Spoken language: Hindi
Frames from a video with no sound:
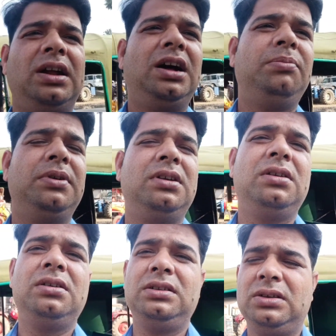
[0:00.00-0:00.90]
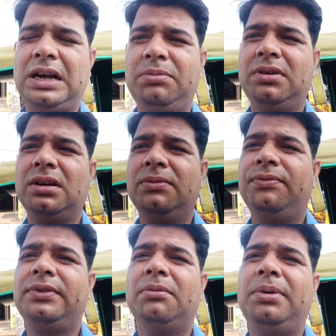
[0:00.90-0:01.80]
चौराहा पर जहाँ पर
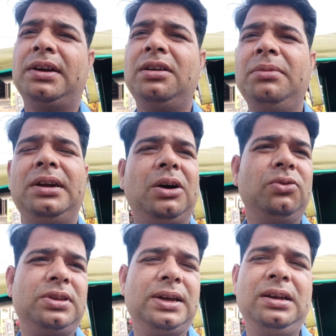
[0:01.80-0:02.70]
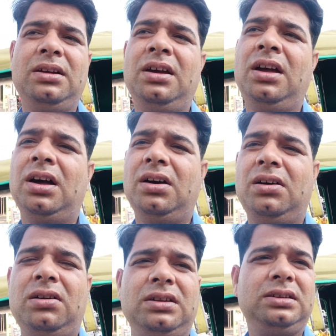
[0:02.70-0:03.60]
चंपारण मीट हाउस है
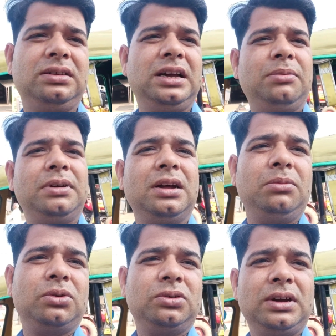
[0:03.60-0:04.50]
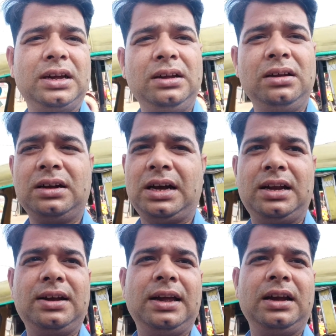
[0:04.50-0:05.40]
और इस यहाँ पर हम लोग जो है
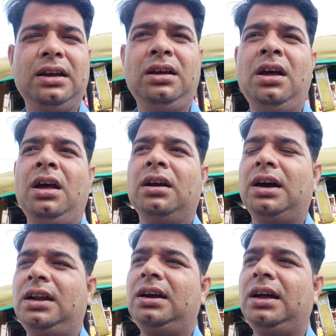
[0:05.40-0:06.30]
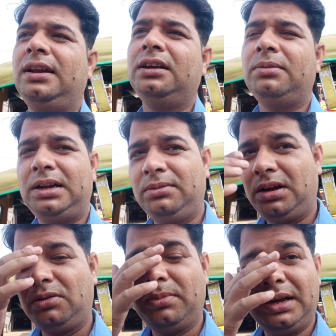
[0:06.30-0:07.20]
खाना खाएंगे खाना खाने के बाद
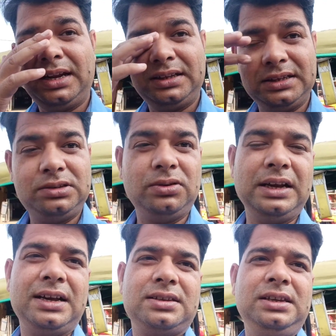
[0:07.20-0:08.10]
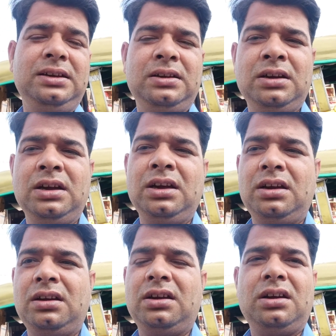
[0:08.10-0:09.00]
और मैं राजेश जो है यहाँ से
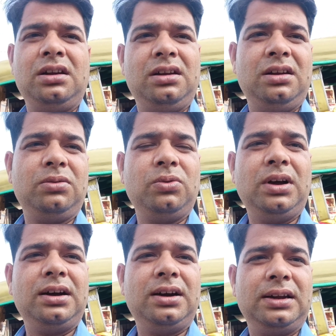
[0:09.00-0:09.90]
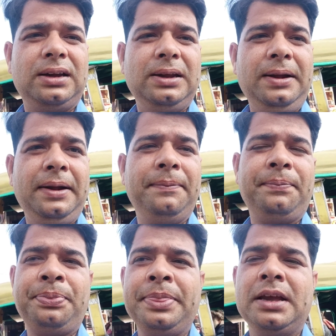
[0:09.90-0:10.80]
निकलूँगा घर के लिए
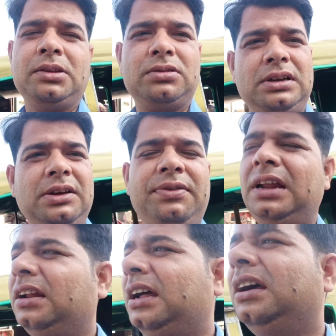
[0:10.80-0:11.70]
तो चलिए फिलहाल